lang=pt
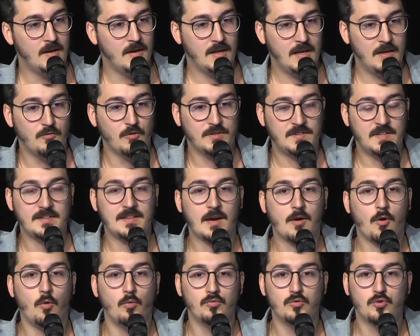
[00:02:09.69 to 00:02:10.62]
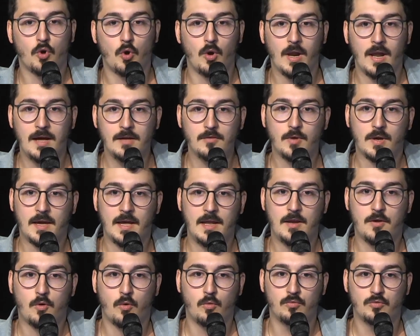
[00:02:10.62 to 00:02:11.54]
que você está controlando aquele
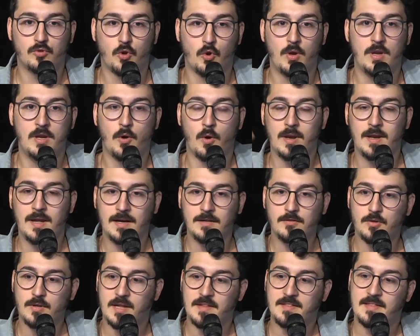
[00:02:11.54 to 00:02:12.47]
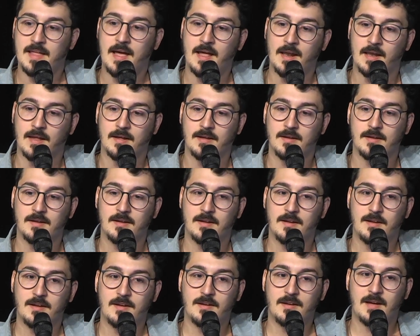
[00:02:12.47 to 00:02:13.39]
controle e olhando na tela,
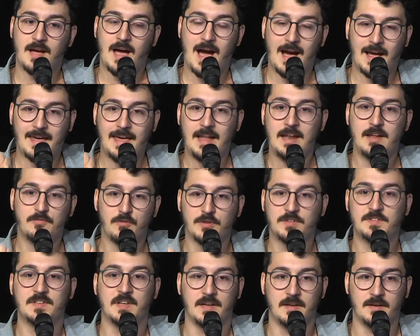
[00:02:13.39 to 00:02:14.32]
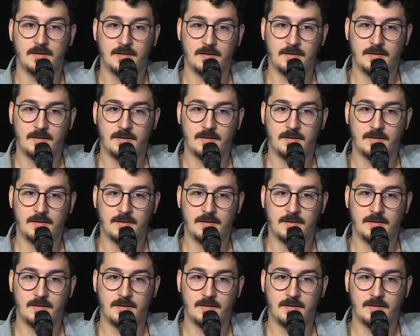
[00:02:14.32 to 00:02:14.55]
aquele é você.